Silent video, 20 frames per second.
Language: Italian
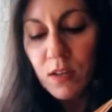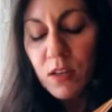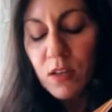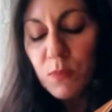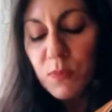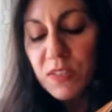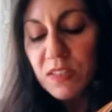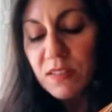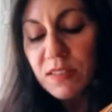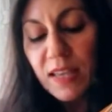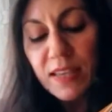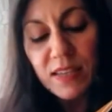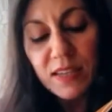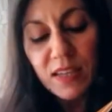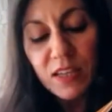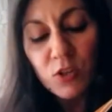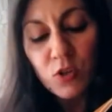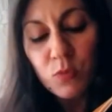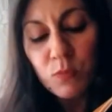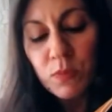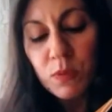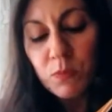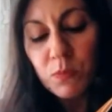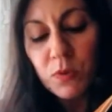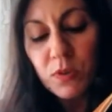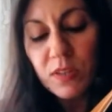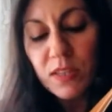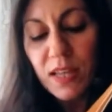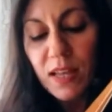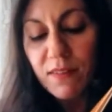Pensai che non
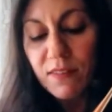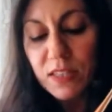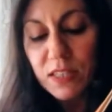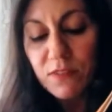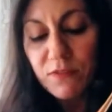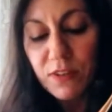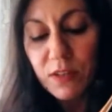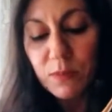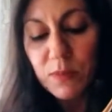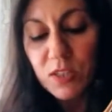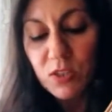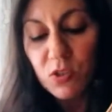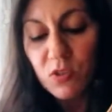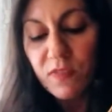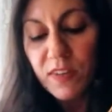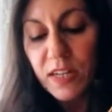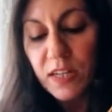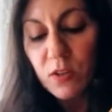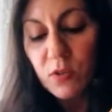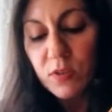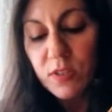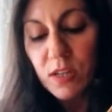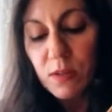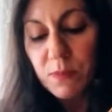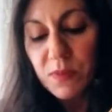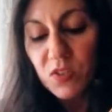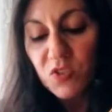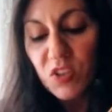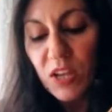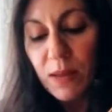m'importava di farmi trovare con il
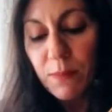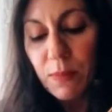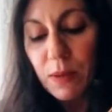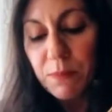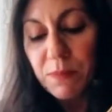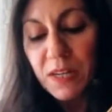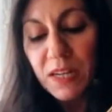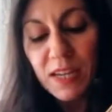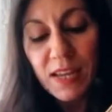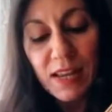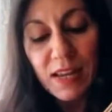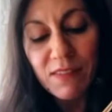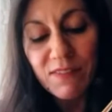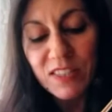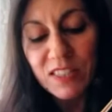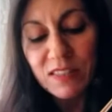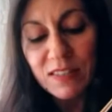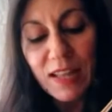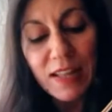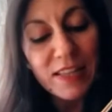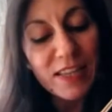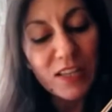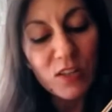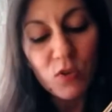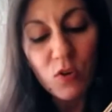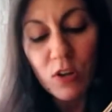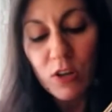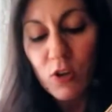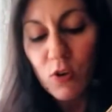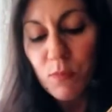pigiama perché le vestaglie
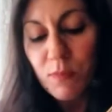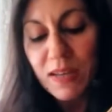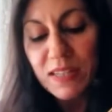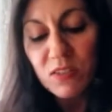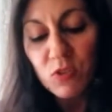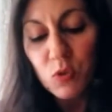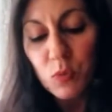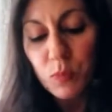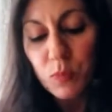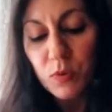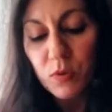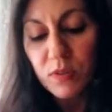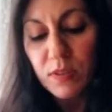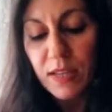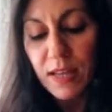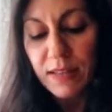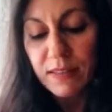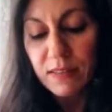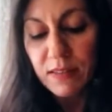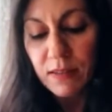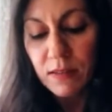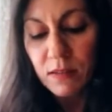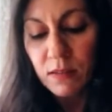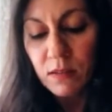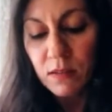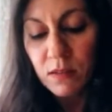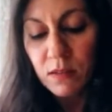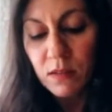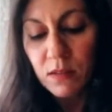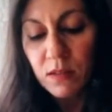non le ho mai sopportate.
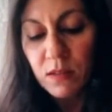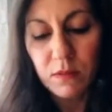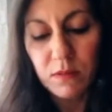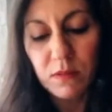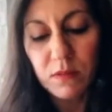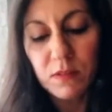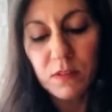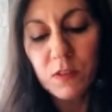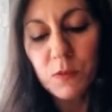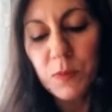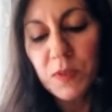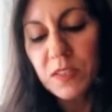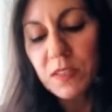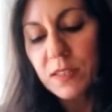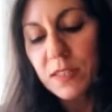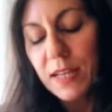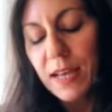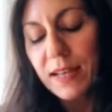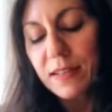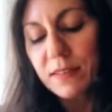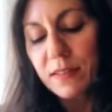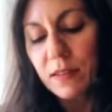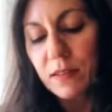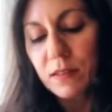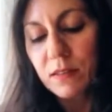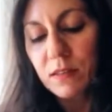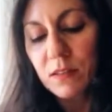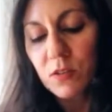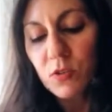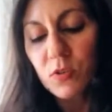
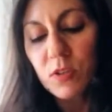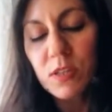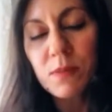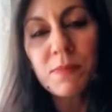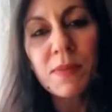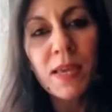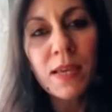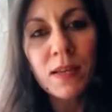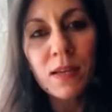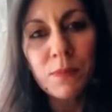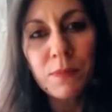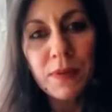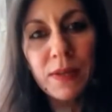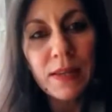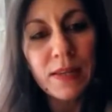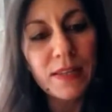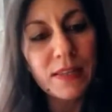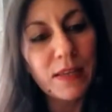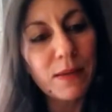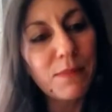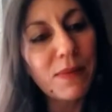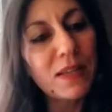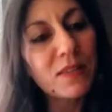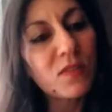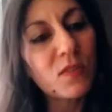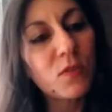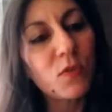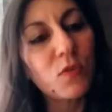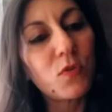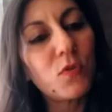Spettinata, con i miei capelli da
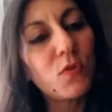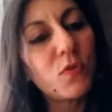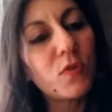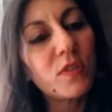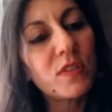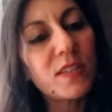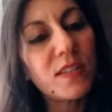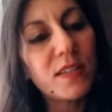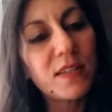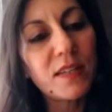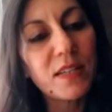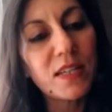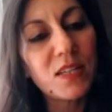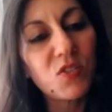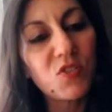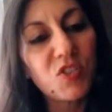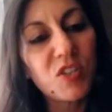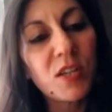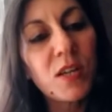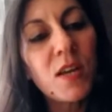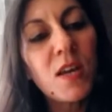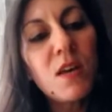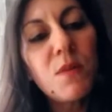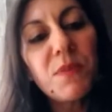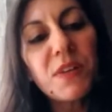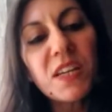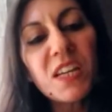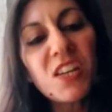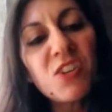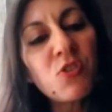maschio corti e grigi,
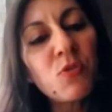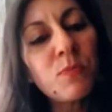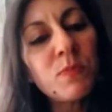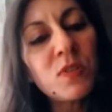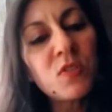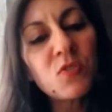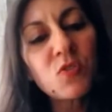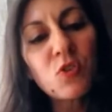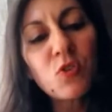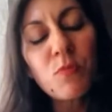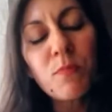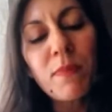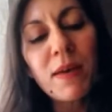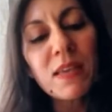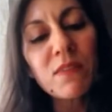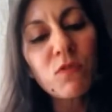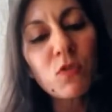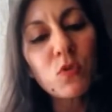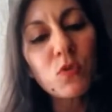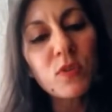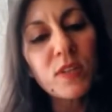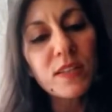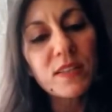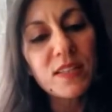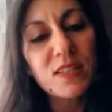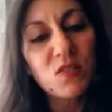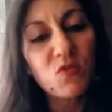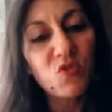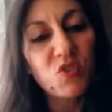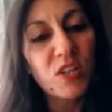perché non mi sono mai voluta
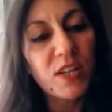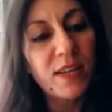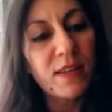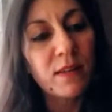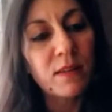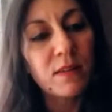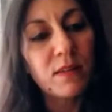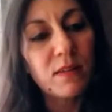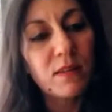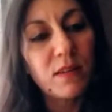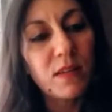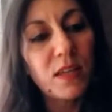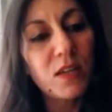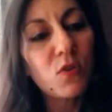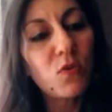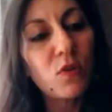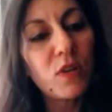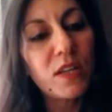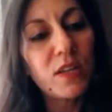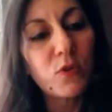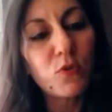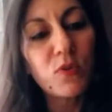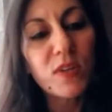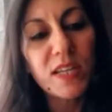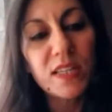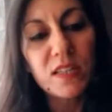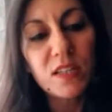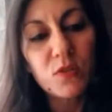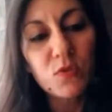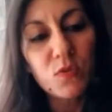tingere, e con le
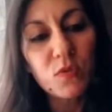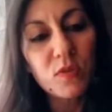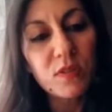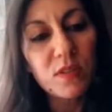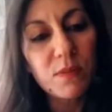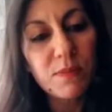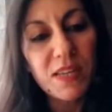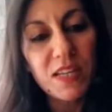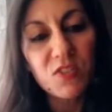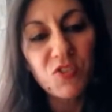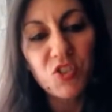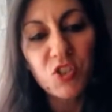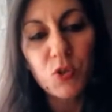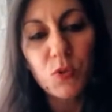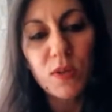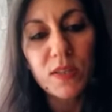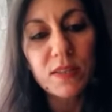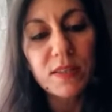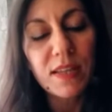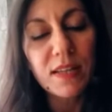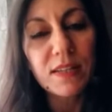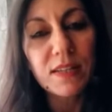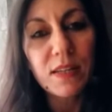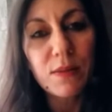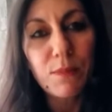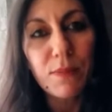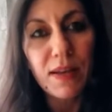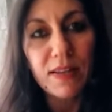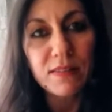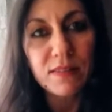rughe di tutti i miei cinquant'anni
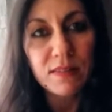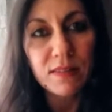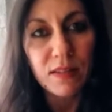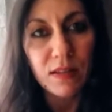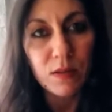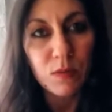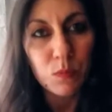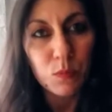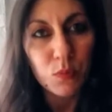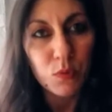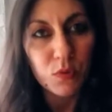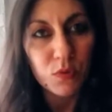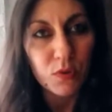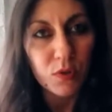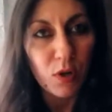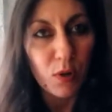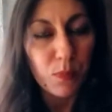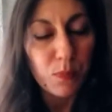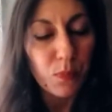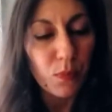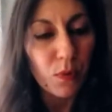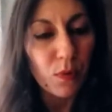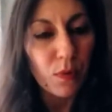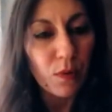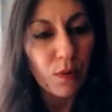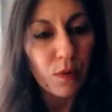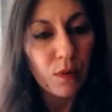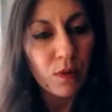e passa, purtroppo.